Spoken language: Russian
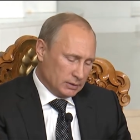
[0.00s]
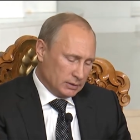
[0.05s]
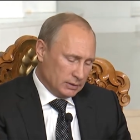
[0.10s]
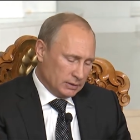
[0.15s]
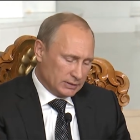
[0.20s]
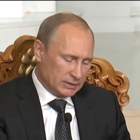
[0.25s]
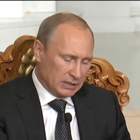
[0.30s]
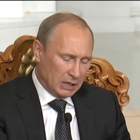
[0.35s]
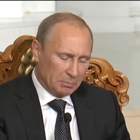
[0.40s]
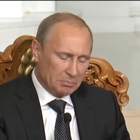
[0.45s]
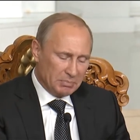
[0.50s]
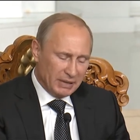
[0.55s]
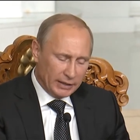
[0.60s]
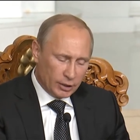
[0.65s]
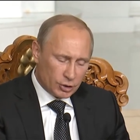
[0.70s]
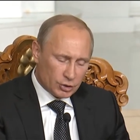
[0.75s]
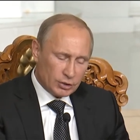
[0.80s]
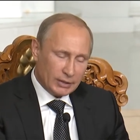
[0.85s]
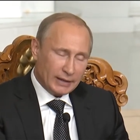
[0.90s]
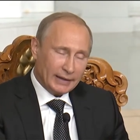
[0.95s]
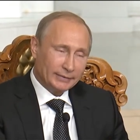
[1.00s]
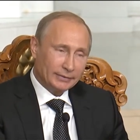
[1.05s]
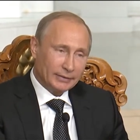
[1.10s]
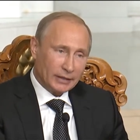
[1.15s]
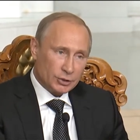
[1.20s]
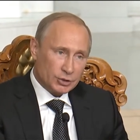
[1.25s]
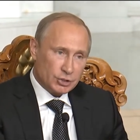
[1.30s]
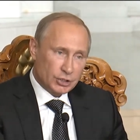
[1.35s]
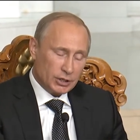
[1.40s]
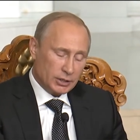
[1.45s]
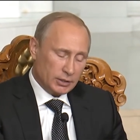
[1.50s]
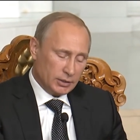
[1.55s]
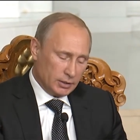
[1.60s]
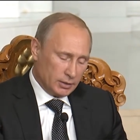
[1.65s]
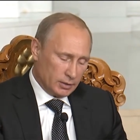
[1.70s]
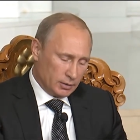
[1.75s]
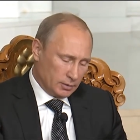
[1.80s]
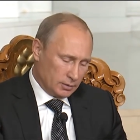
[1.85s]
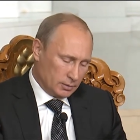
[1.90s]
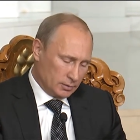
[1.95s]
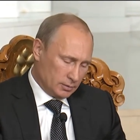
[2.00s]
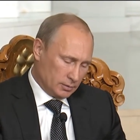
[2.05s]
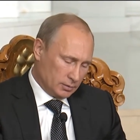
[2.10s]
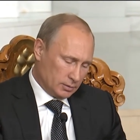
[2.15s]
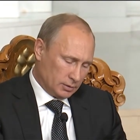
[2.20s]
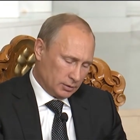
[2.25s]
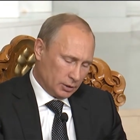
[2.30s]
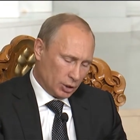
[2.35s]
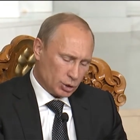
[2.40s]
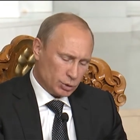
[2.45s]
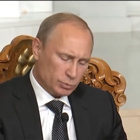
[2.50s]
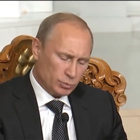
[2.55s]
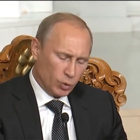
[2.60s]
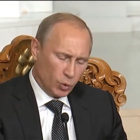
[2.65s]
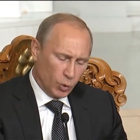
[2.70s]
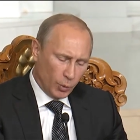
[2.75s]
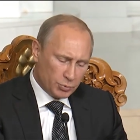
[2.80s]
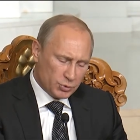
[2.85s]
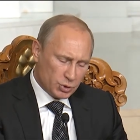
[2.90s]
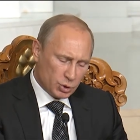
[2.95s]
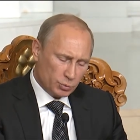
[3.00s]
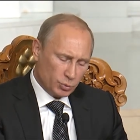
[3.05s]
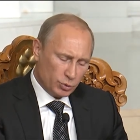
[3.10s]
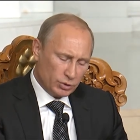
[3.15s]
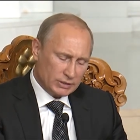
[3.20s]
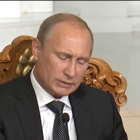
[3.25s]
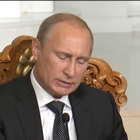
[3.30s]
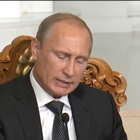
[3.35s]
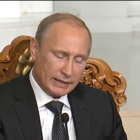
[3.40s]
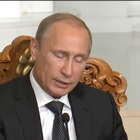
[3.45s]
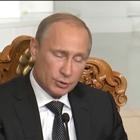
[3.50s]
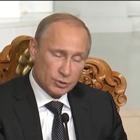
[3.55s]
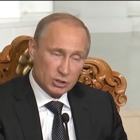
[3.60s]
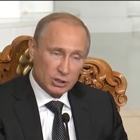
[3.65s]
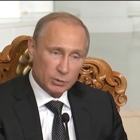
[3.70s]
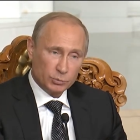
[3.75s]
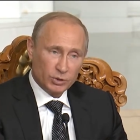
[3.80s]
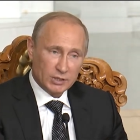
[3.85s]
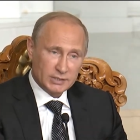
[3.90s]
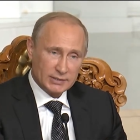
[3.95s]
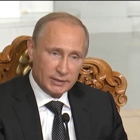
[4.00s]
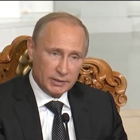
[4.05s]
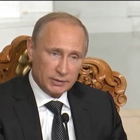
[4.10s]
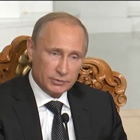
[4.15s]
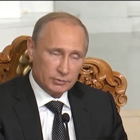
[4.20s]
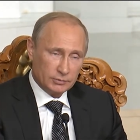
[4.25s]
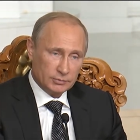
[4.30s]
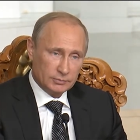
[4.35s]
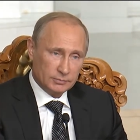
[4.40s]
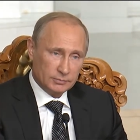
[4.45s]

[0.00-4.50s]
за бережное отношение к нашему общему историческому наследию.